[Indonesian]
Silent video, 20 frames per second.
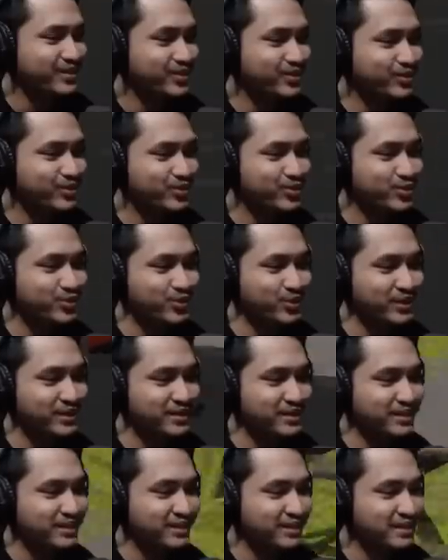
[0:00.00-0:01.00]
Rusuh
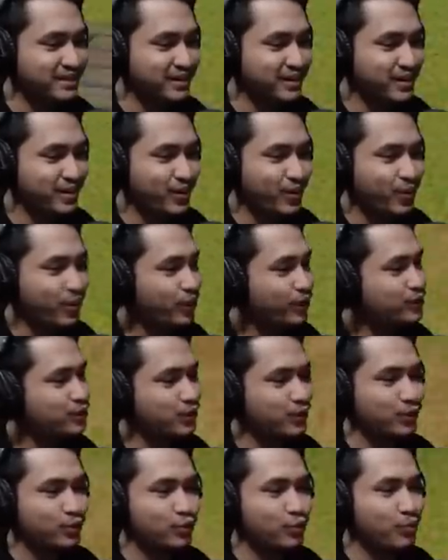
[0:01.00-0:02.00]
anjir. Wih,
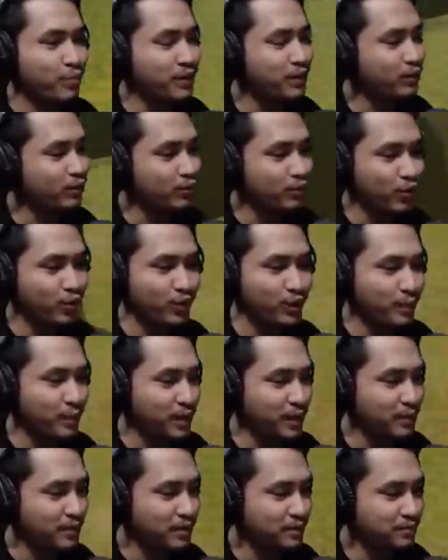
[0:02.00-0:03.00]
sumpah ini kontrolnya
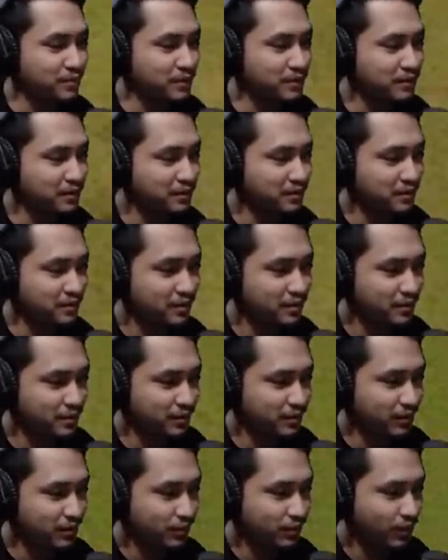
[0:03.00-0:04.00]
parah banget, men.
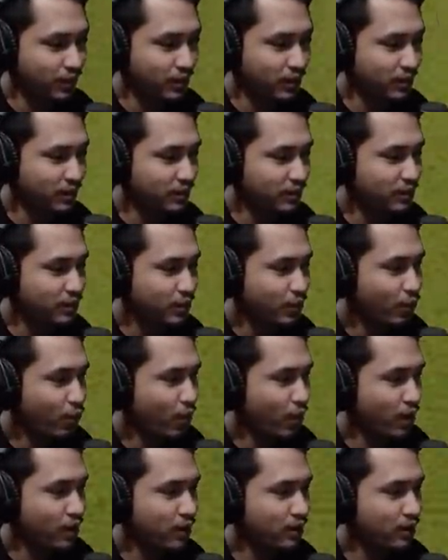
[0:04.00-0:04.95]
Wih, wih,